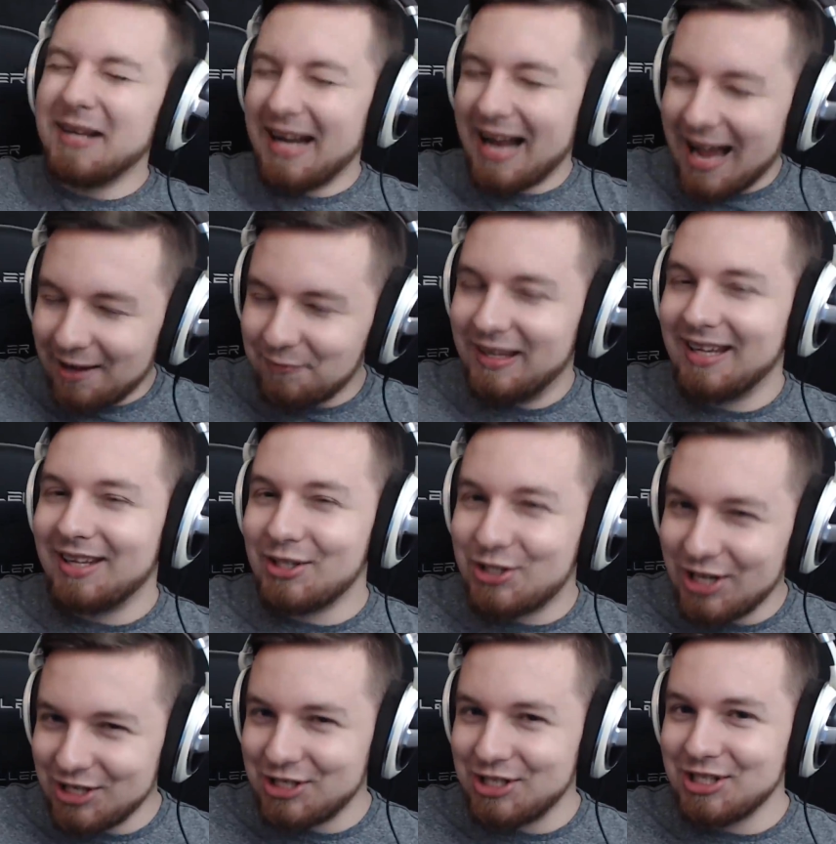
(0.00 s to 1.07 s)
Prawie
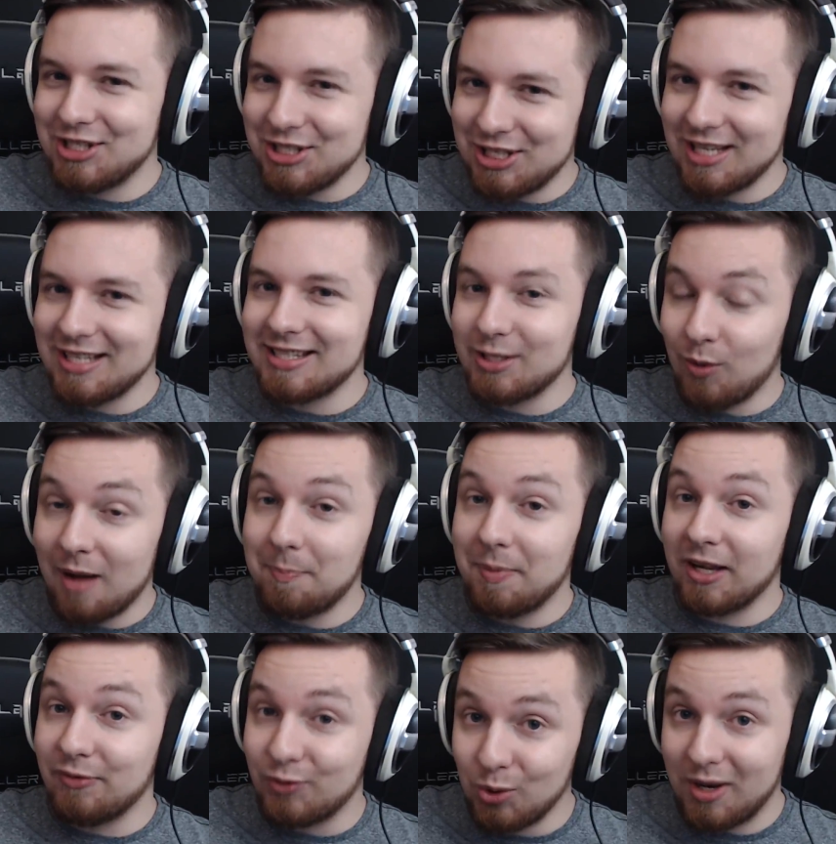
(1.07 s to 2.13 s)
10 tysięcy
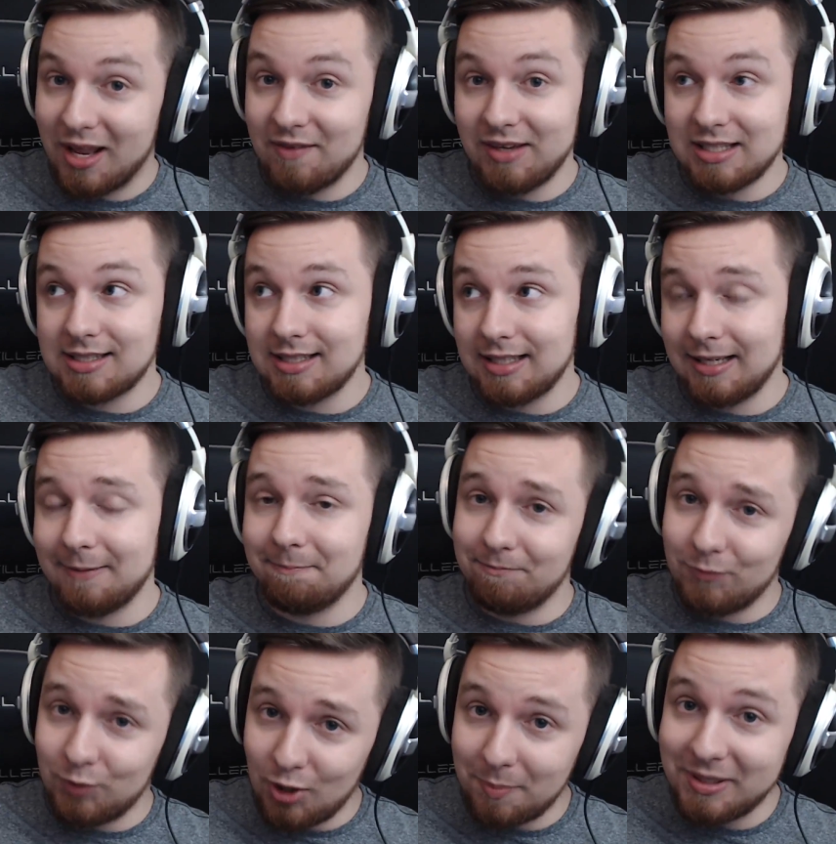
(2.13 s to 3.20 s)
łapek w górę, więc e,
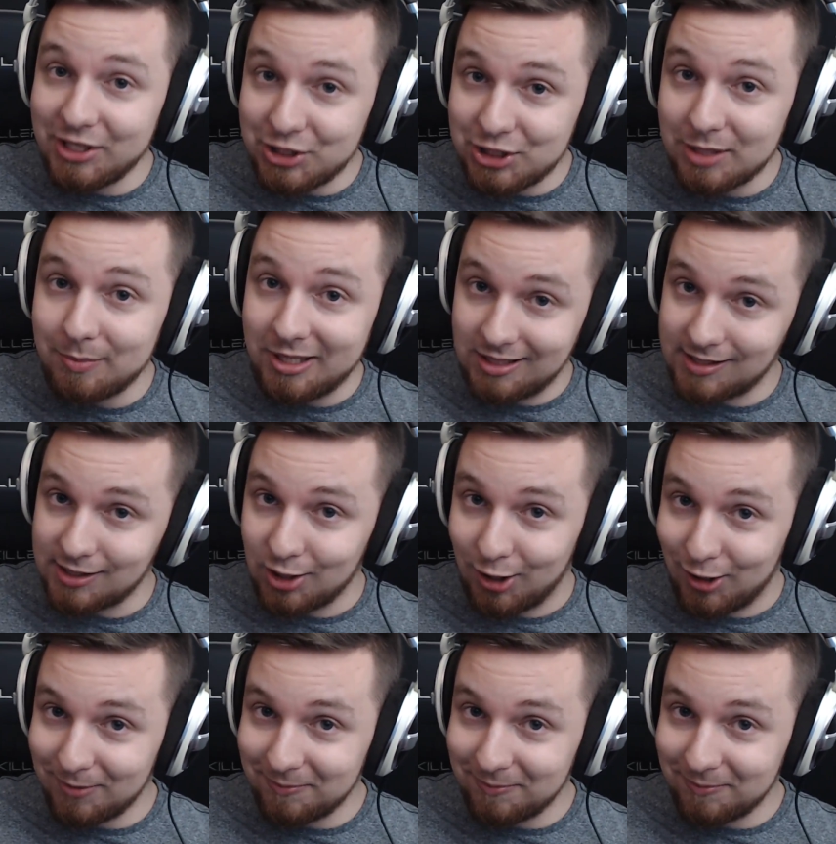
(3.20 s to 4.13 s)
no byliście blisko.